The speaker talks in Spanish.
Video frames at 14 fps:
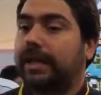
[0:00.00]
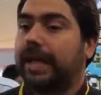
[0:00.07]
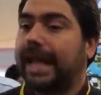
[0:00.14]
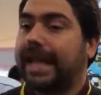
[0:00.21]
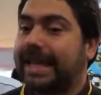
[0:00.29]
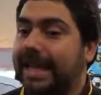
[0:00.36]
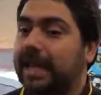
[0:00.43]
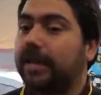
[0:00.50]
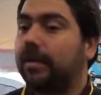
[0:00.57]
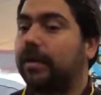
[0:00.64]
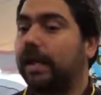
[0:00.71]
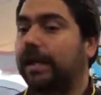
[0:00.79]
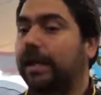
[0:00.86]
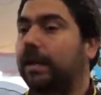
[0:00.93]

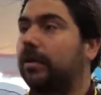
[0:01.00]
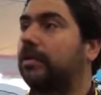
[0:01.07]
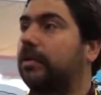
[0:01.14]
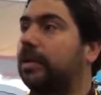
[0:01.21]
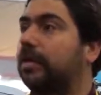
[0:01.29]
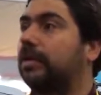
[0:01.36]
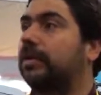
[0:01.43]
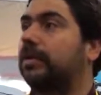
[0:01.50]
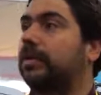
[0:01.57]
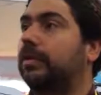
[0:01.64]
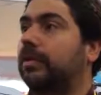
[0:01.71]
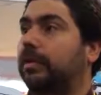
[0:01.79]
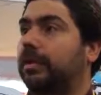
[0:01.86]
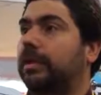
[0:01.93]
querido estar
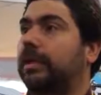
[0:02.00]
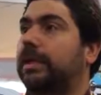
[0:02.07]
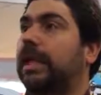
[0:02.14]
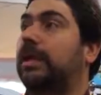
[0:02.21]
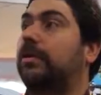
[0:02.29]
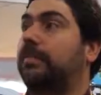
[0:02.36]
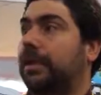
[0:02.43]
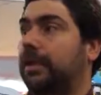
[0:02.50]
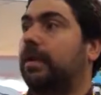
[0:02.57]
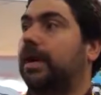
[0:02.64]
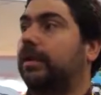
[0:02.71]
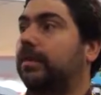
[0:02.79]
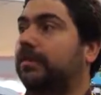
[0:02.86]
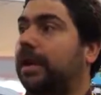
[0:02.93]
orgullosos de lo peruano,